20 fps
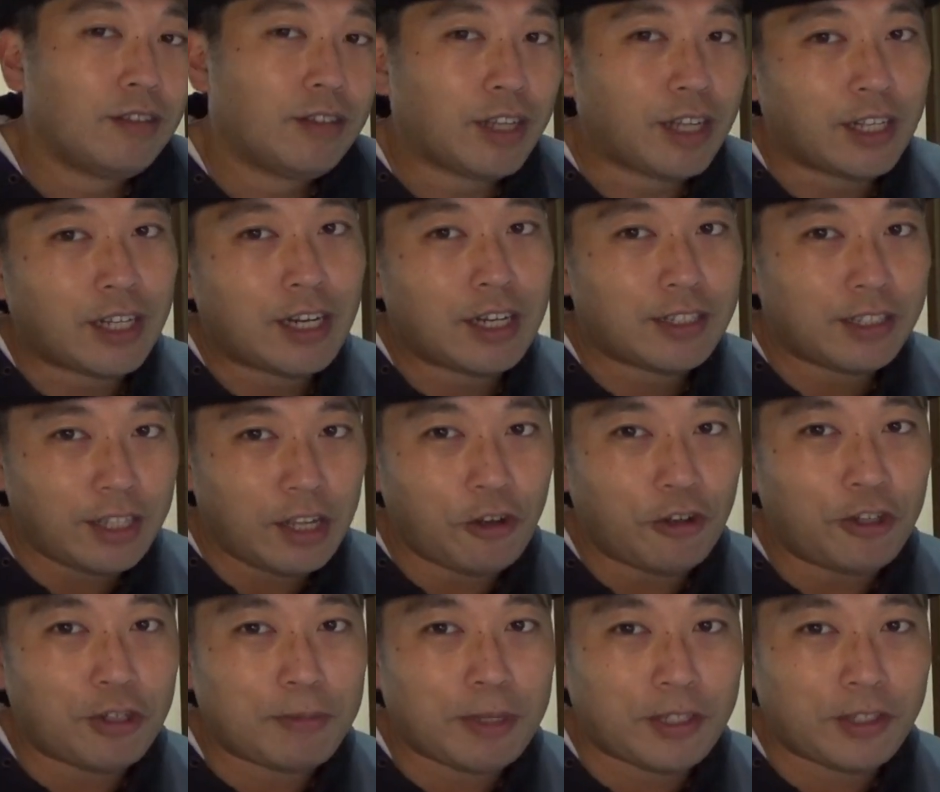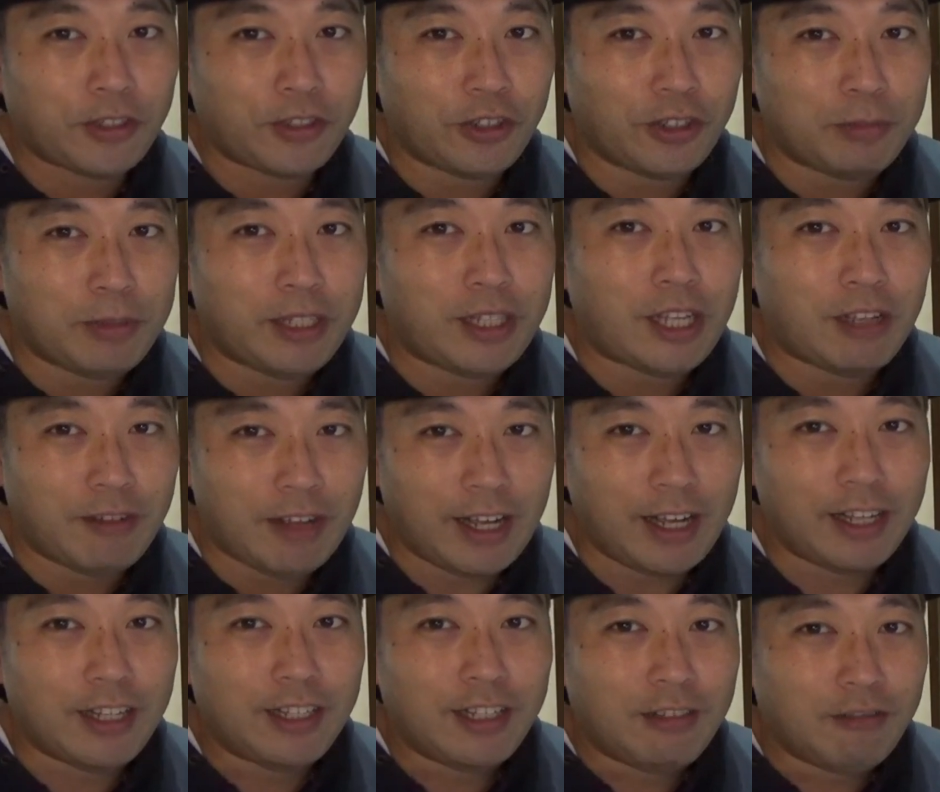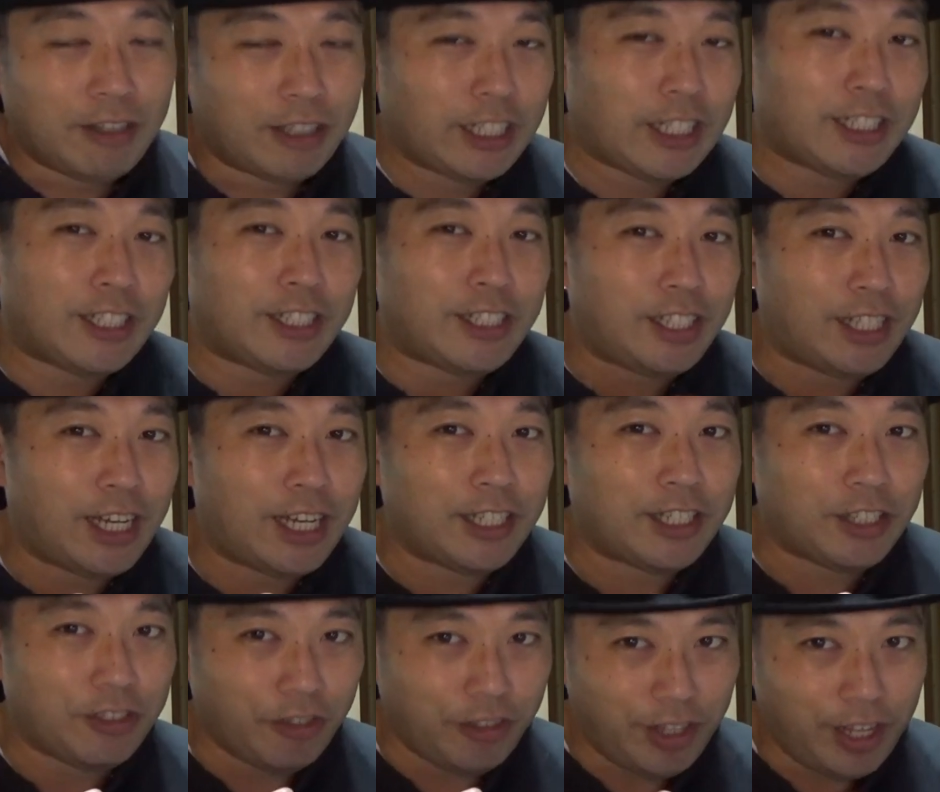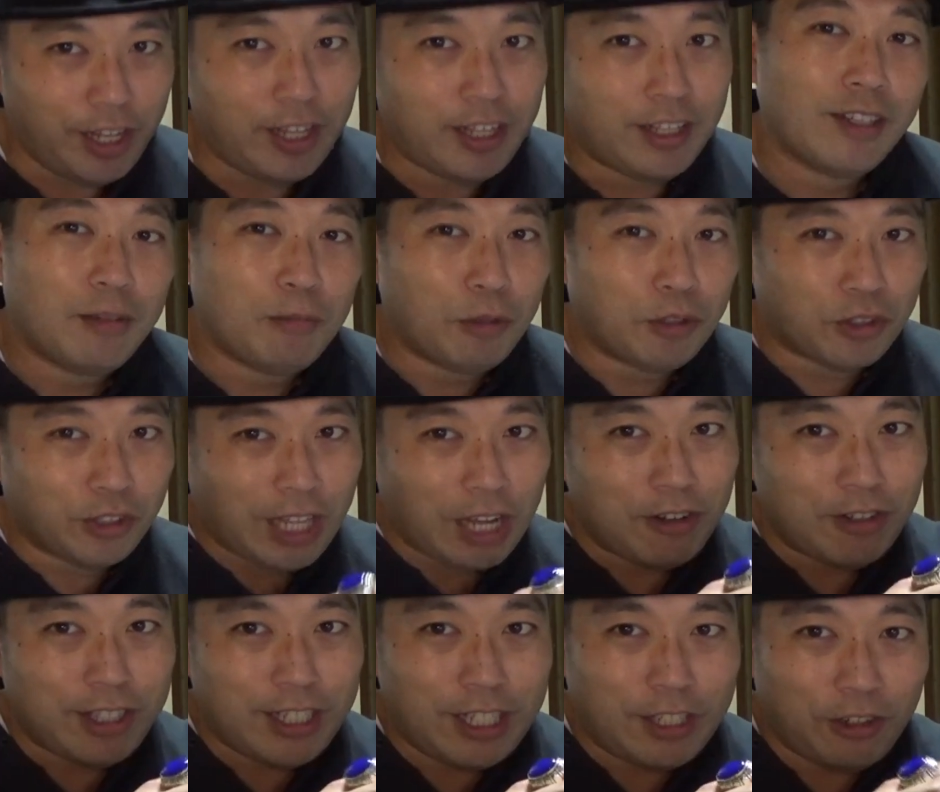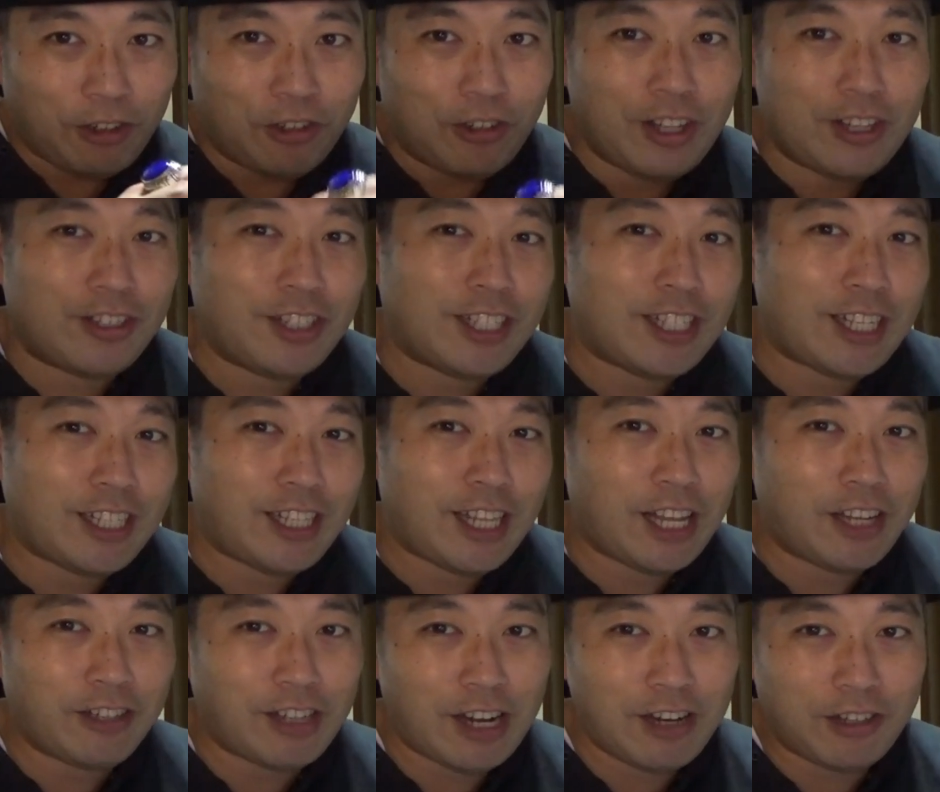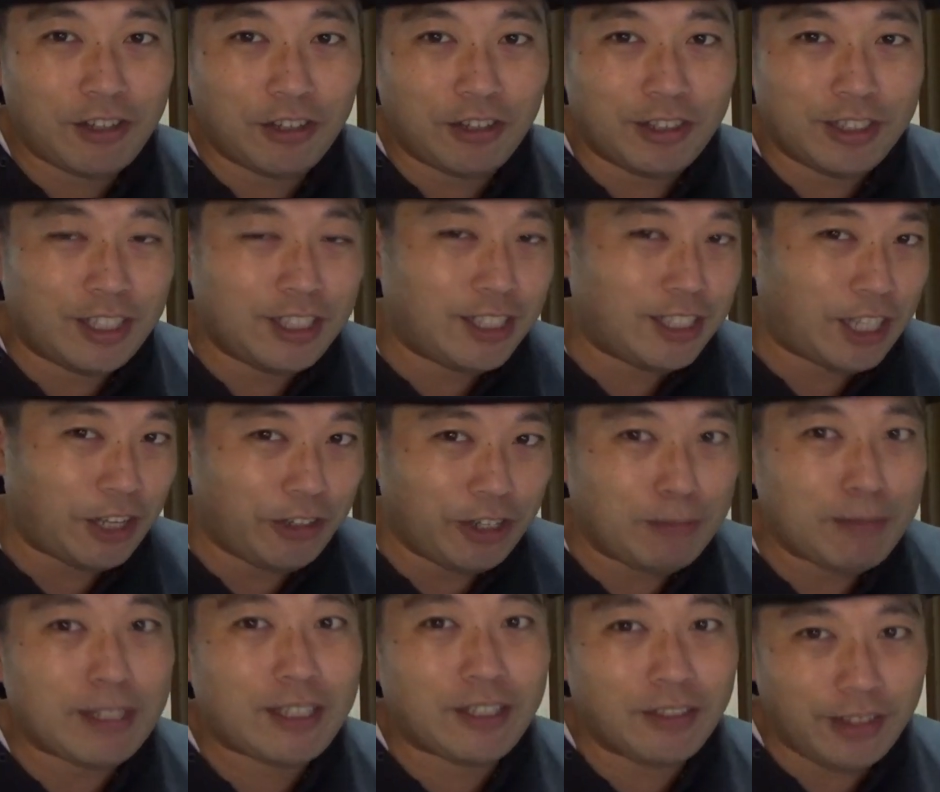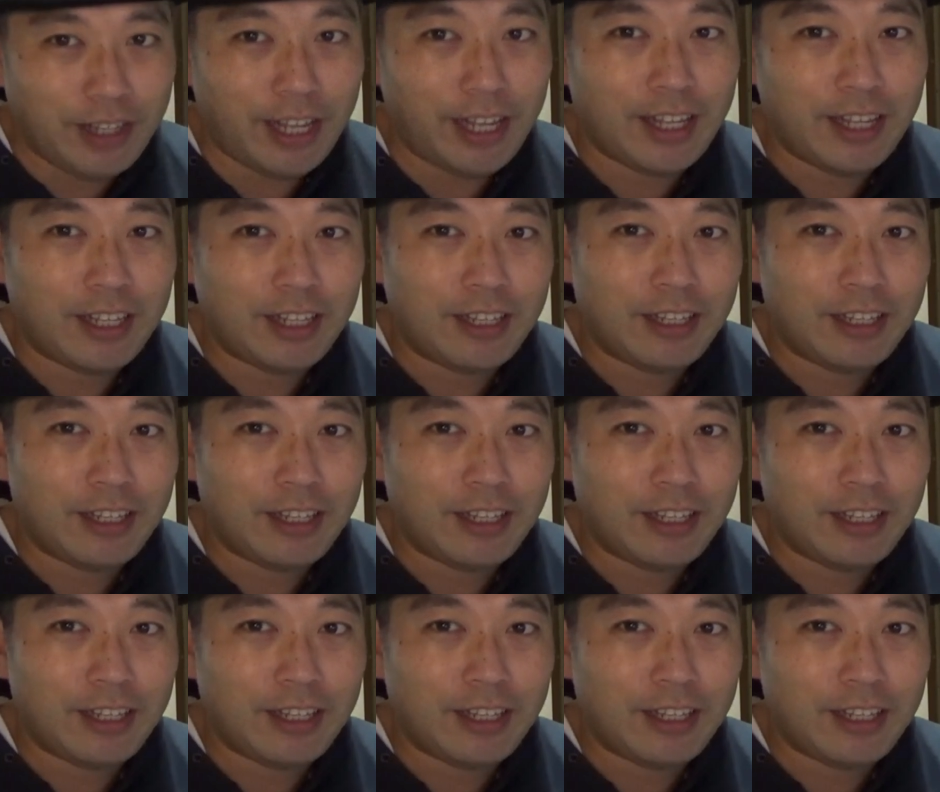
必ずねオルビットのみんなは私たちアースをねもっと楽しいところに連れてってくれると信じておりますので